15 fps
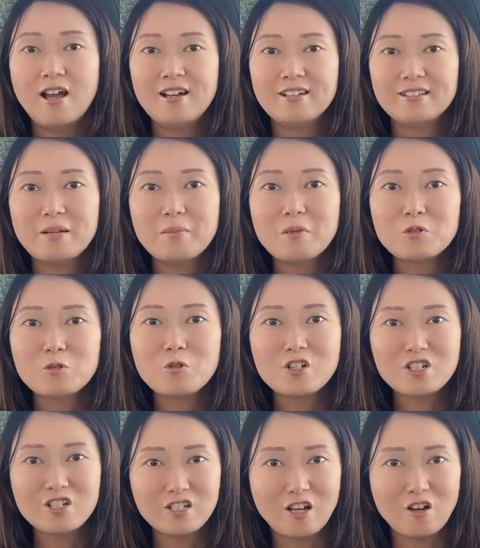那么，如果
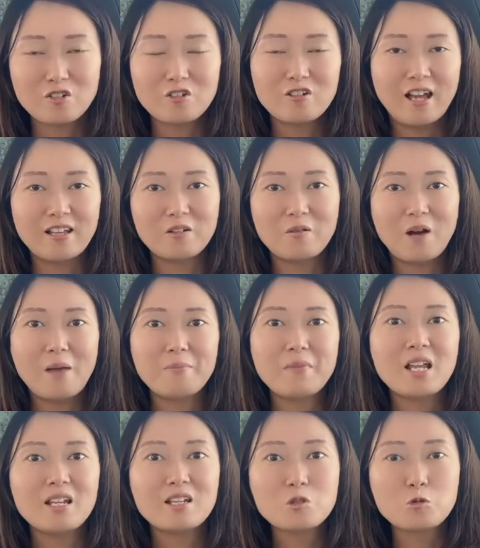是小时候来的话，
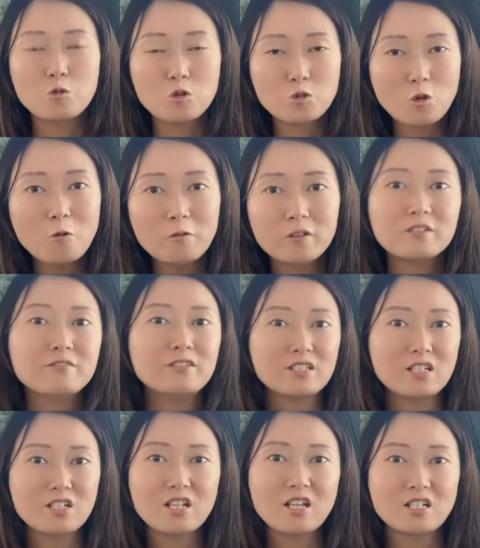面临学中文的问
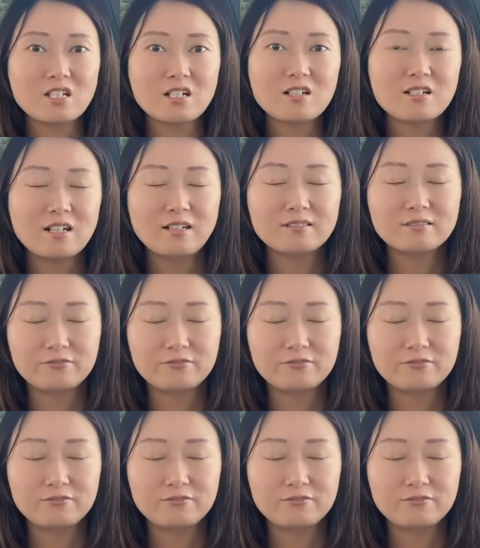题，这也是个让